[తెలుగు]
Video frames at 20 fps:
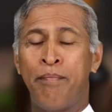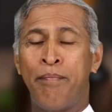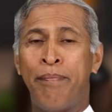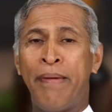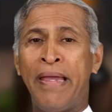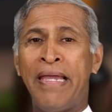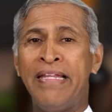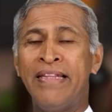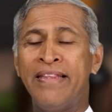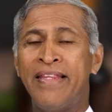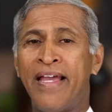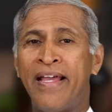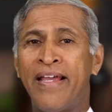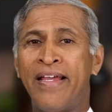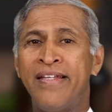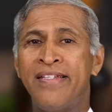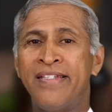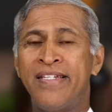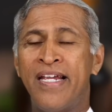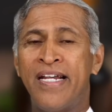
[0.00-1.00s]
పెయిన్
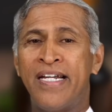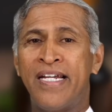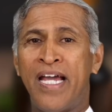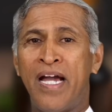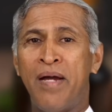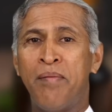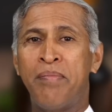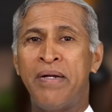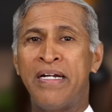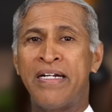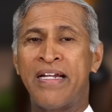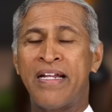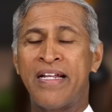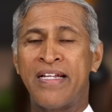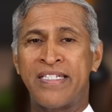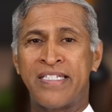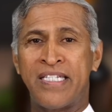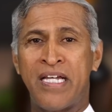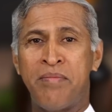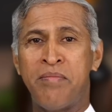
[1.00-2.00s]
తగ్గించే
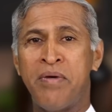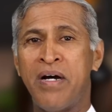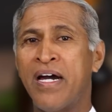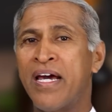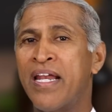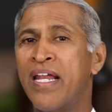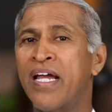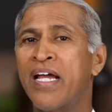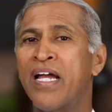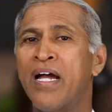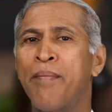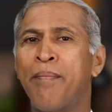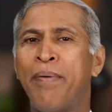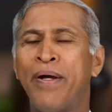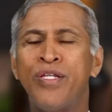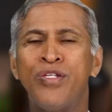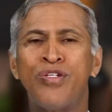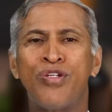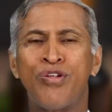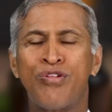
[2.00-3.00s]
ట్యాబ్లెట్లకి సమానంగా
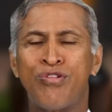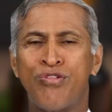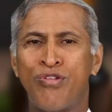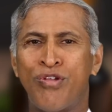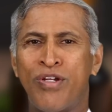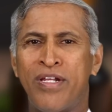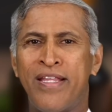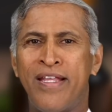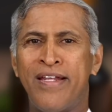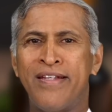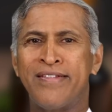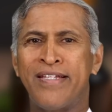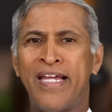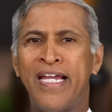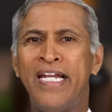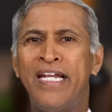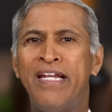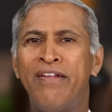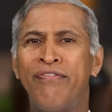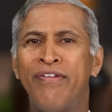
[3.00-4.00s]
పనిచేస్తున్నదని
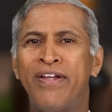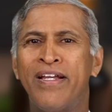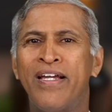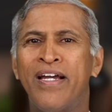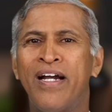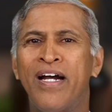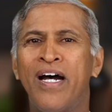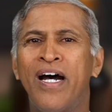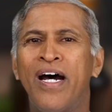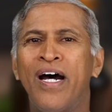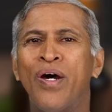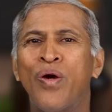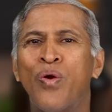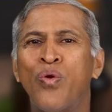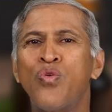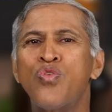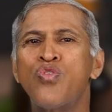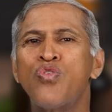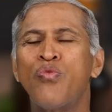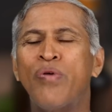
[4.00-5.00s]
సైంటిఫిక్గా
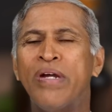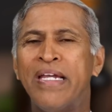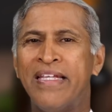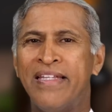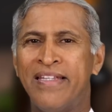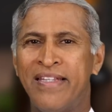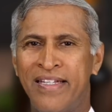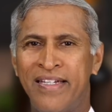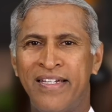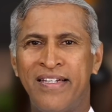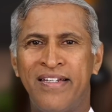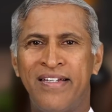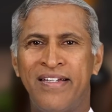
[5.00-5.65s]
రుజువైంది